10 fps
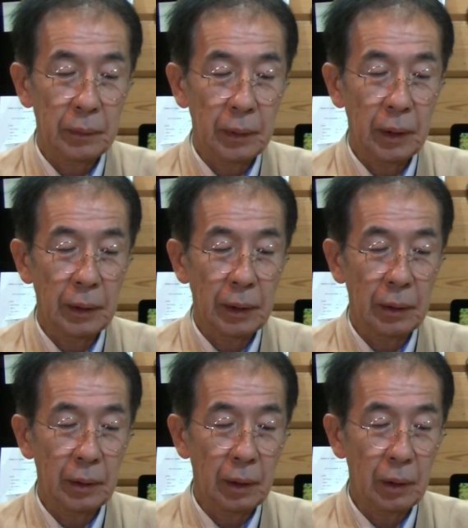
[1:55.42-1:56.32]
検
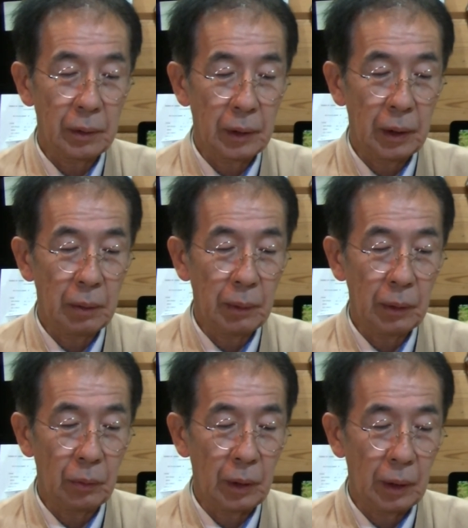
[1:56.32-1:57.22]
索からです、ね、
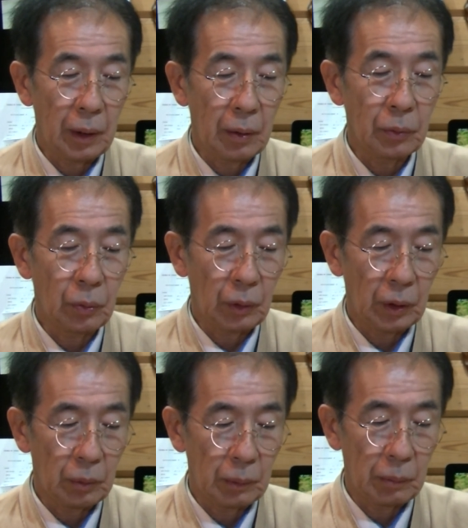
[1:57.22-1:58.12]
キーワードで入れるといい
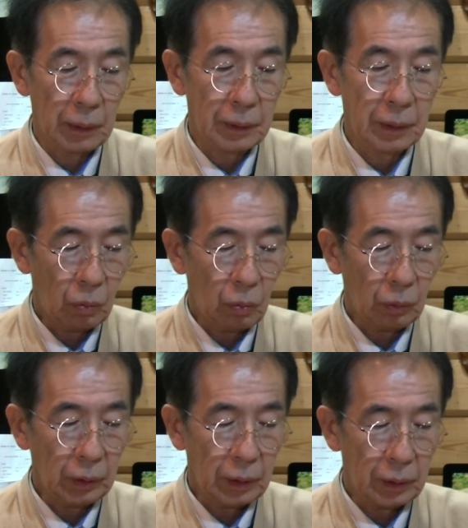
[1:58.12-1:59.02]
と思います。ここ
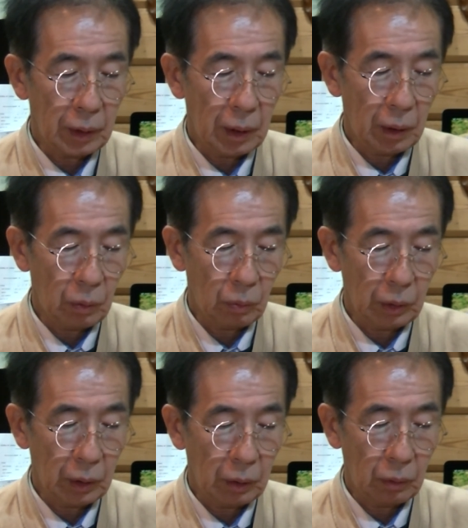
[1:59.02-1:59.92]
にですね、
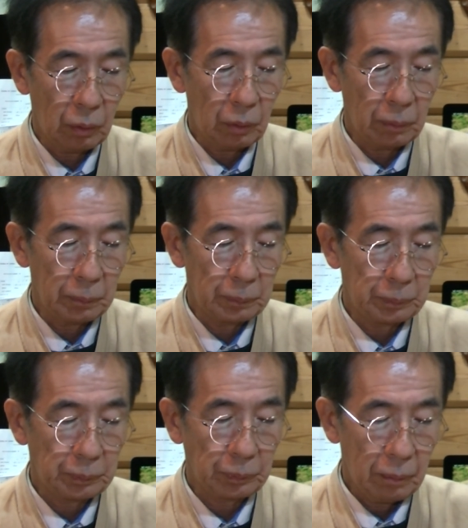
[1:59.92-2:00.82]
オリオン
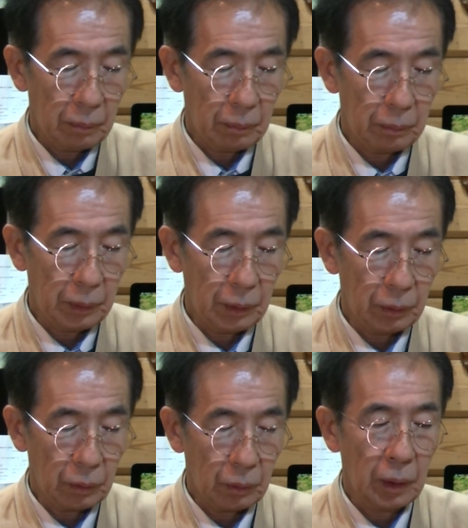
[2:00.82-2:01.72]
ビール
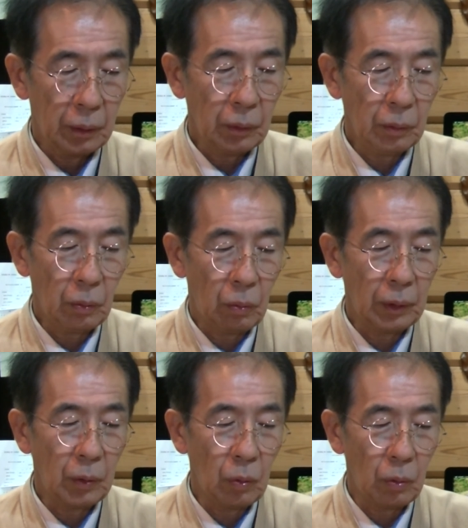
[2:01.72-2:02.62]
と。というと、ここ
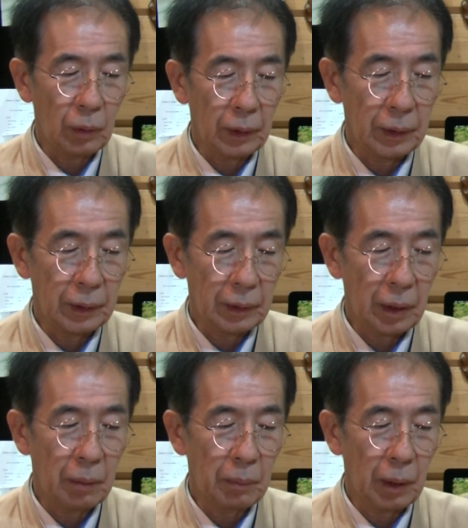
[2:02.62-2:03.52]
に候補がき
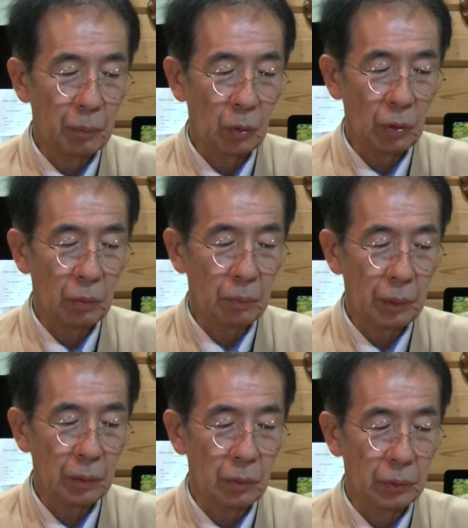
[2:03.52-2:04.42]
て、まあ、
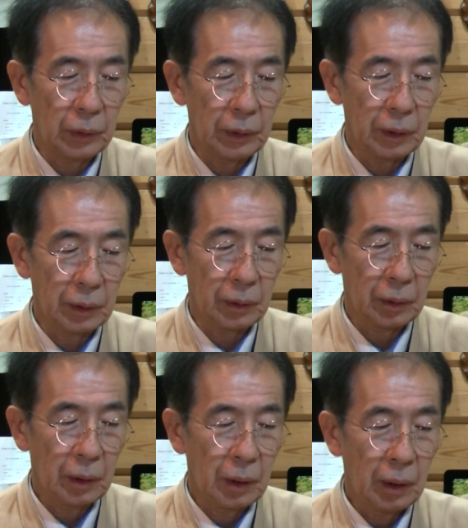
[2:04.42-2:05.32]
オリオンビールの T シャツ
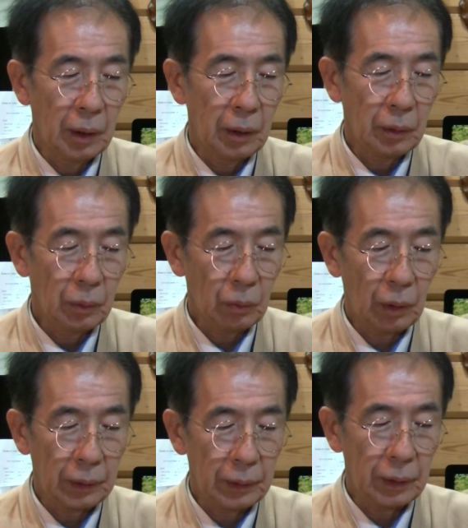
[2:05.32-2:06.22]
と
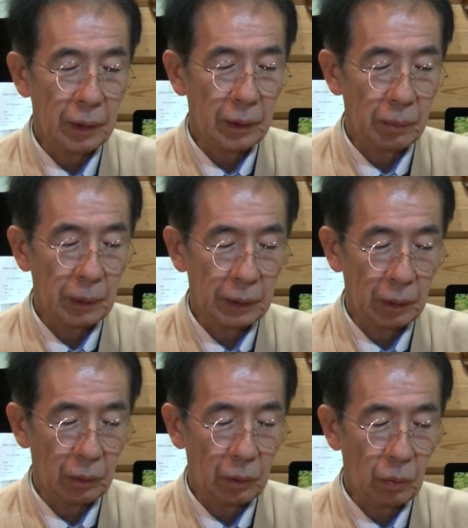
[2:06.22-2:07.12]
かって出てきました
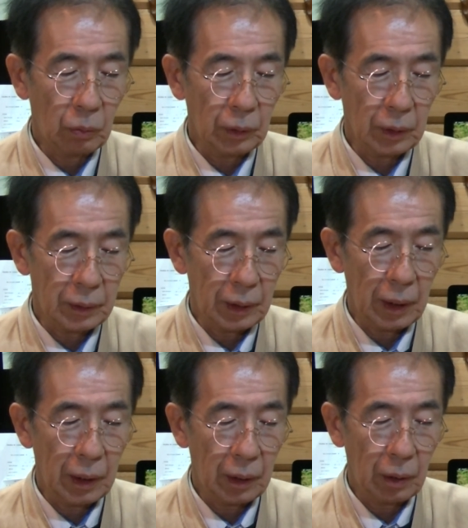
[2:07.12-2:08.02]
ので、ここでです
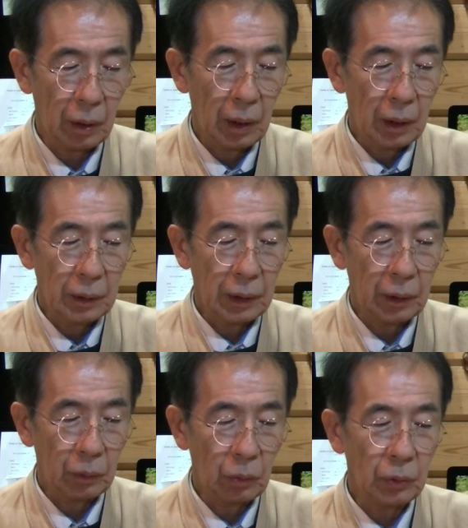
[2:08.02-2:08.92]
ね、先
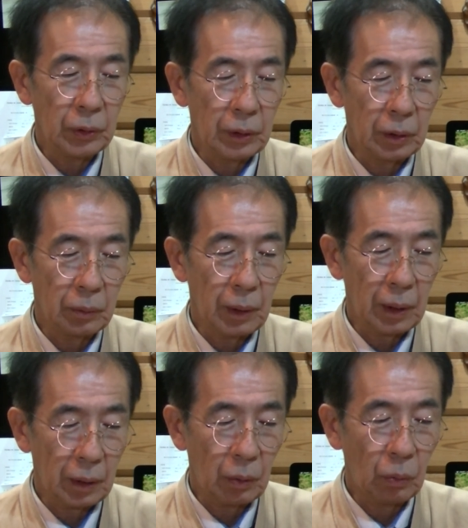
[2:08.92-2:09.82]
ほどの T シャツは
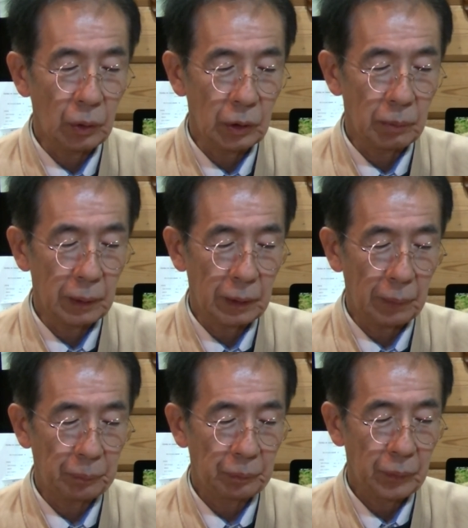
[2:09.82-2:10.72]
購入しました。
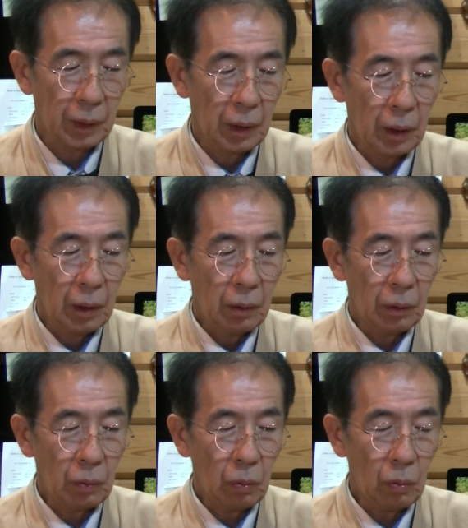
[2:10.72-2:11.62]

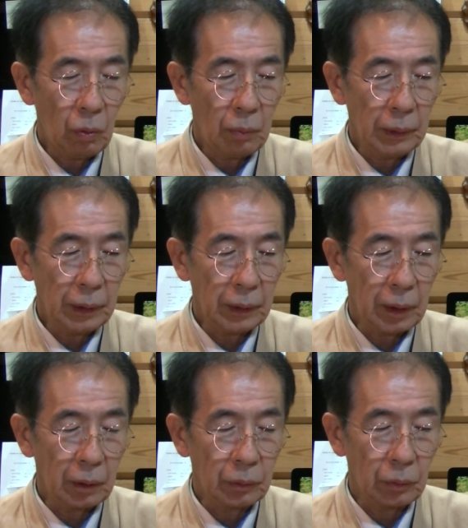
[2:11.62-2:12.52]
で、ここを見ていた
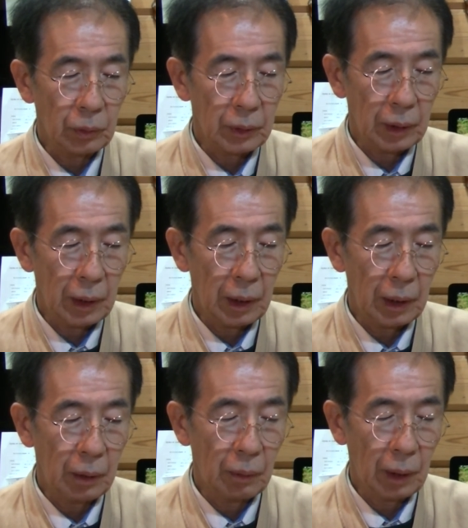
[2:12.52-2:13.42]
だくとですね、
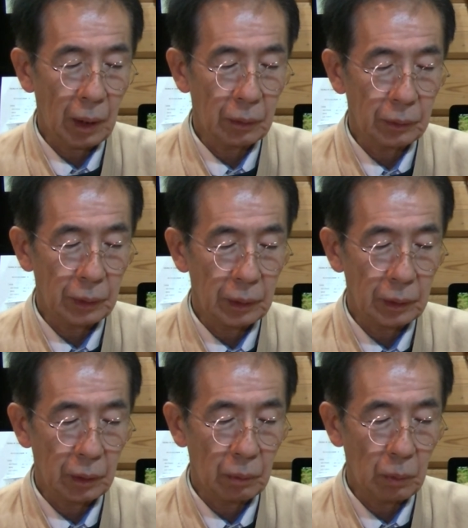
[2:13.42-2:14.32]
えわかるんです
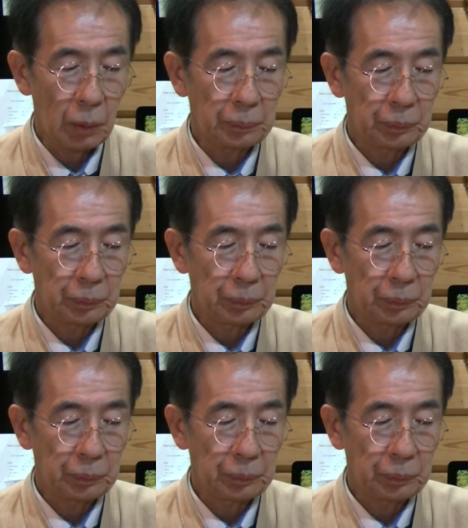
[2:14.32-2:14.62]
けども、